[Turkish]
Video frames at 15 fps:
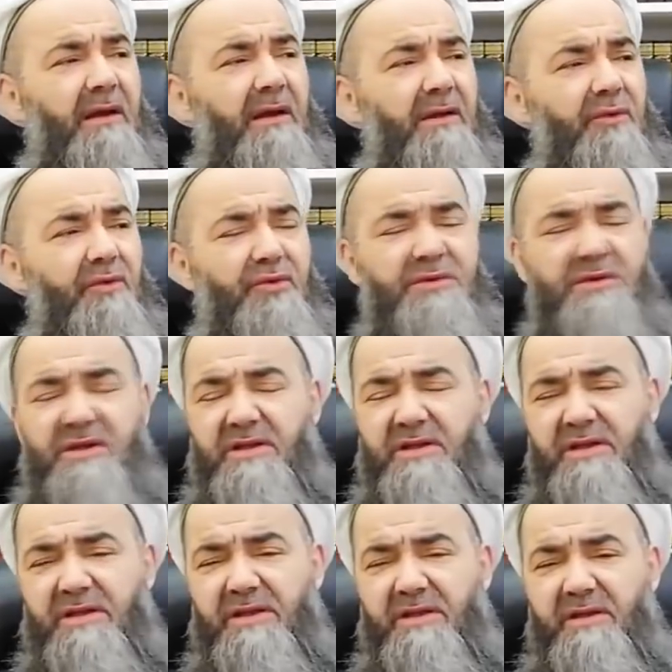
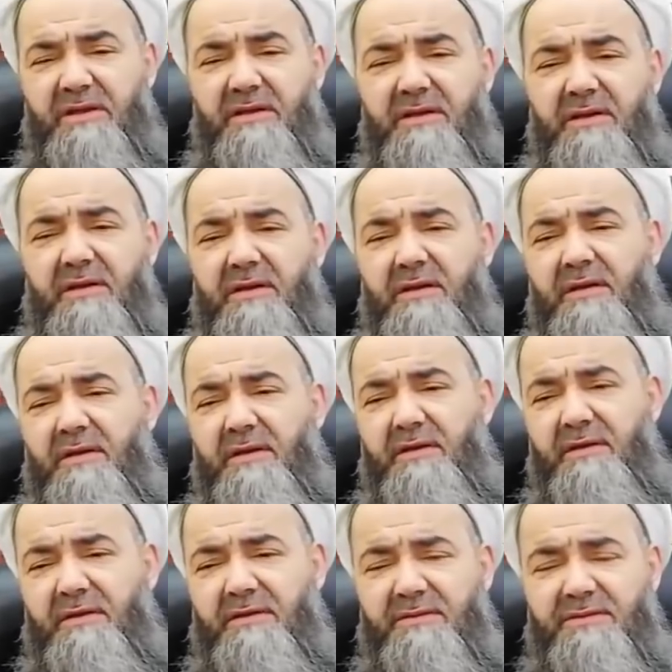102
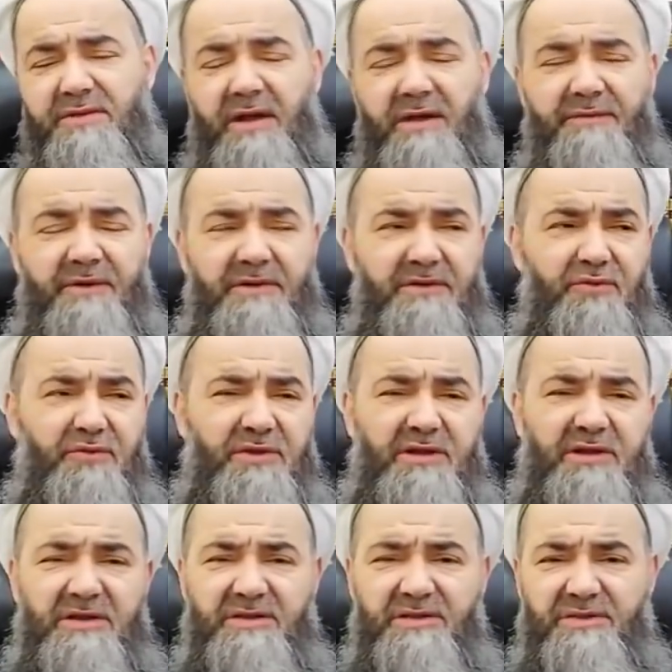e, sayfası,
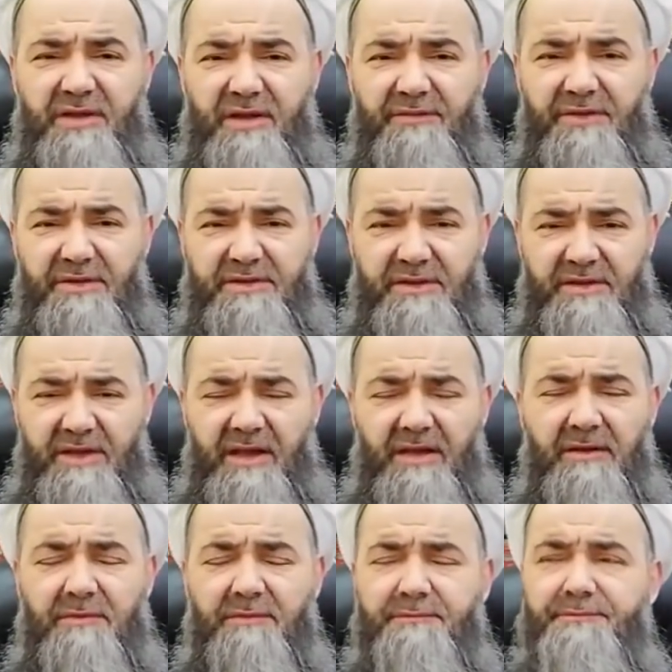102.
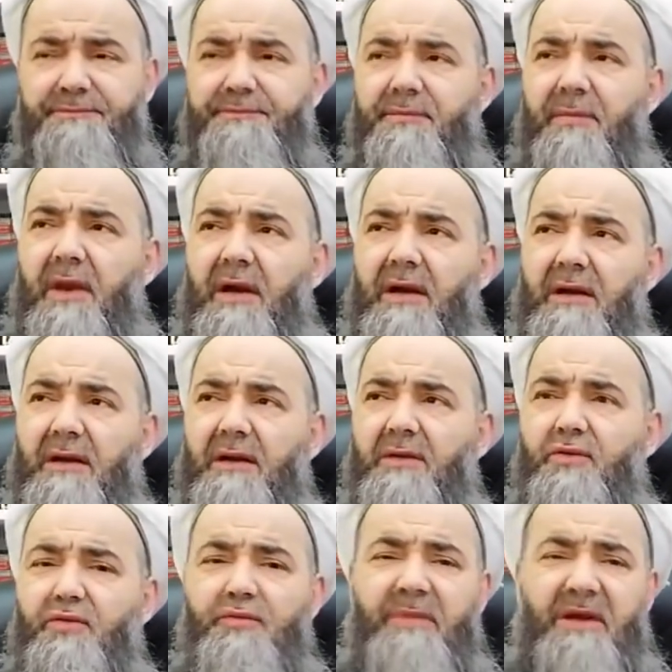sayfasından
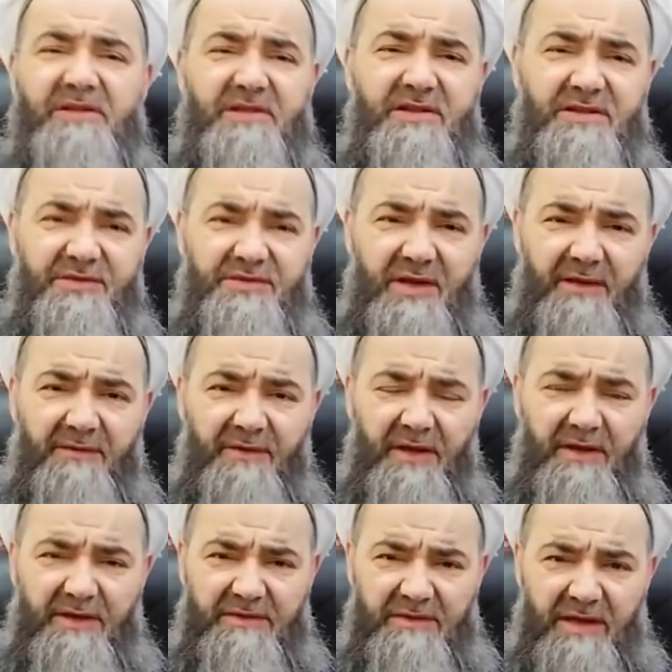105.
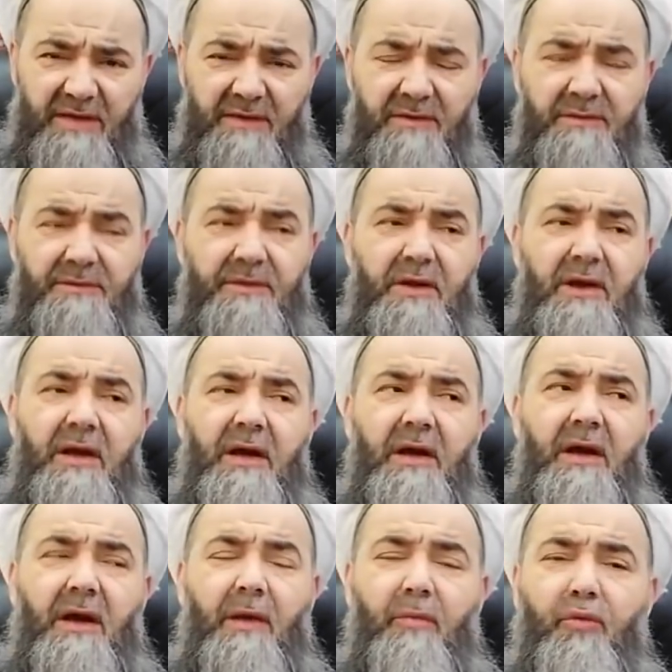sayfaya kadar
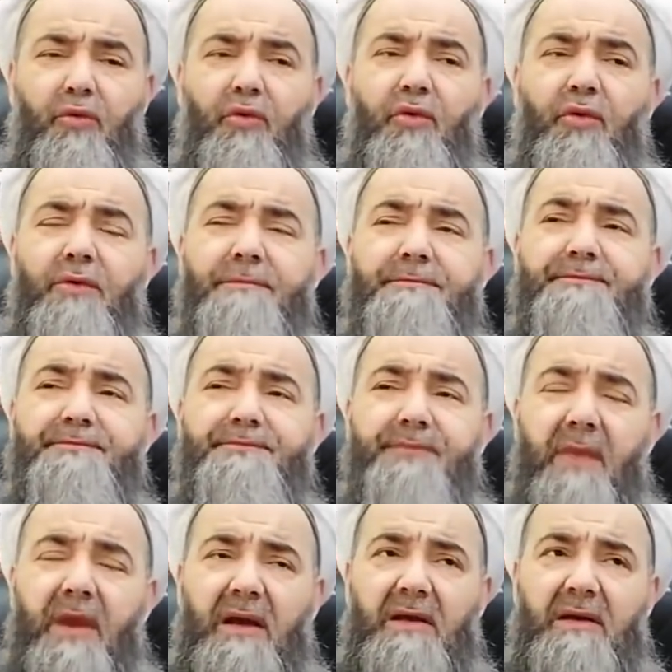bu
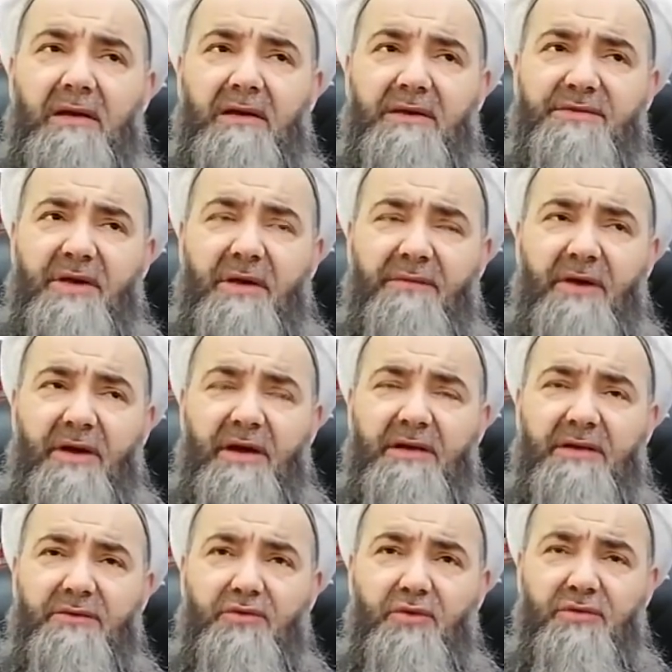Safer
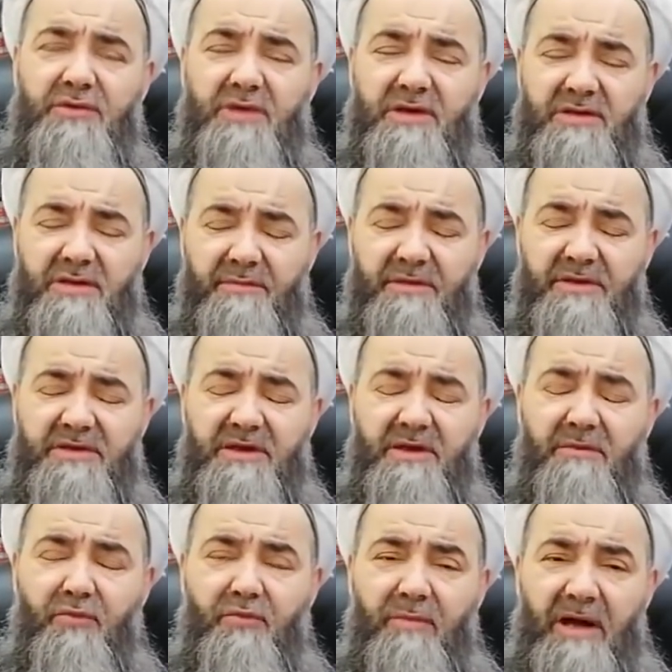ayının son
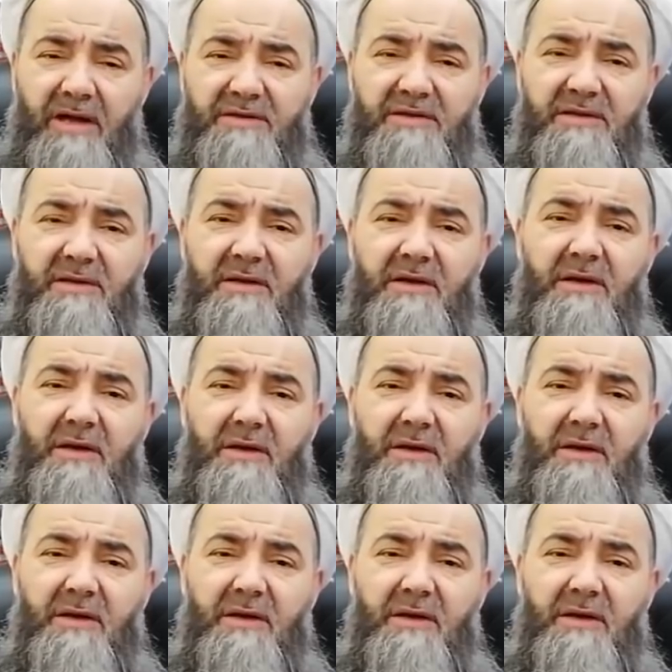çarşambasıyla bu Mart'ın